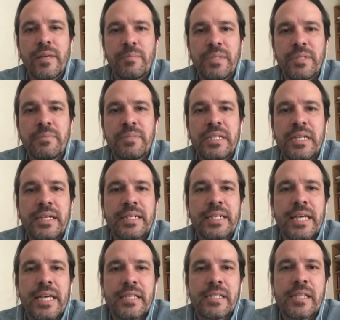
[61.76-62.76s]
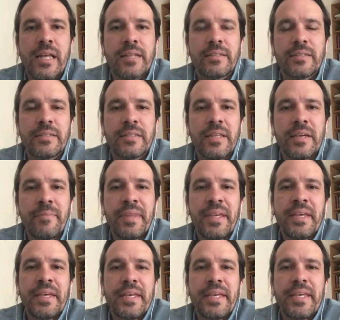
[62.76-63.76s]
birbirleriyle kıyaslandığında
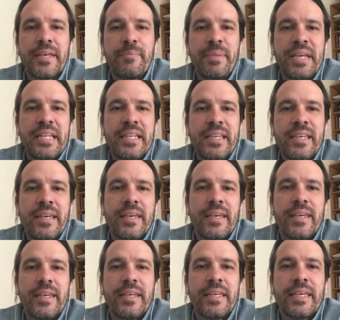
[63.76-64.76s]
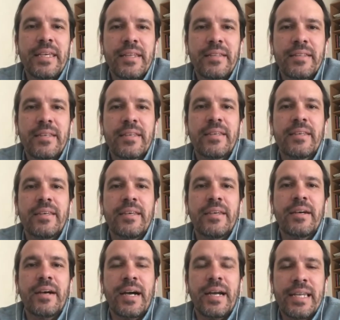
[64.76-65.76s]
e, belli e, genetik
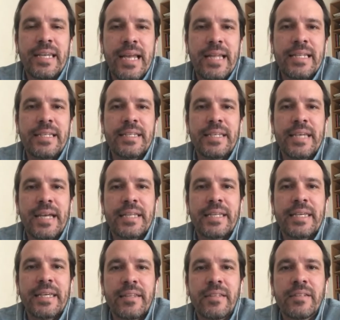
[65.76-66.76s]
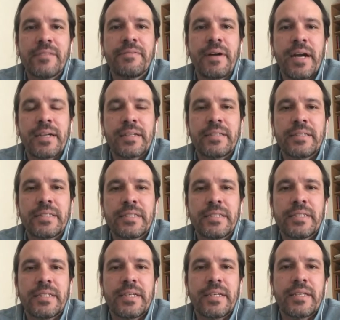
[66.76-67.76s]
e, allelleri yani genetik
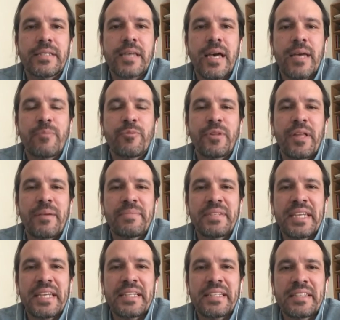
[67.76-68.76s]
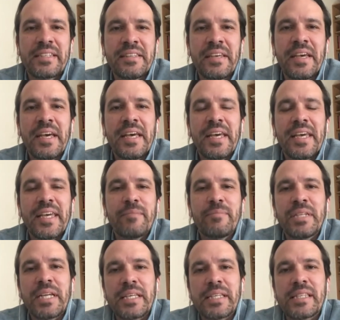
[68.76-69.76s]
farklılıkları sahip olan bireylerin
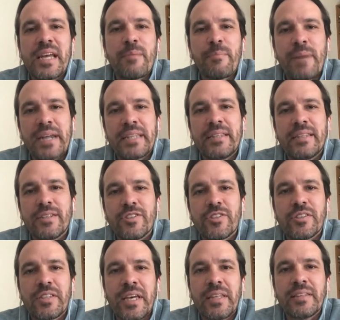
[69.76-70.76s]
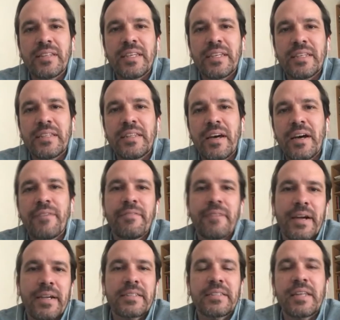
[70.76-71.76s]
biraz daha maddi açıdan daha
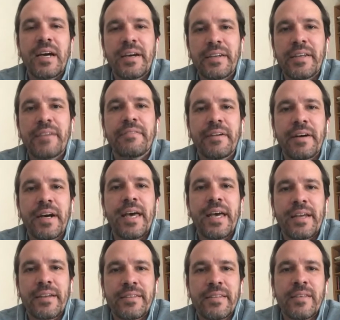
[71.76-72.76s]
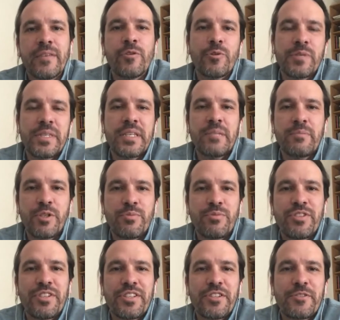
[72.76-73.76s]
farklı, daha refaha erdiği gösterilmiş
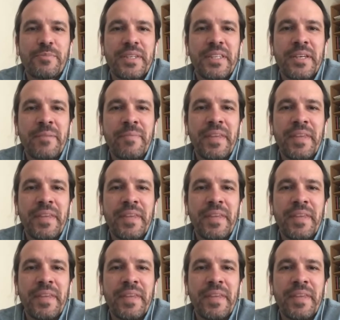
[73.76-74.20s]
bu çalışmada.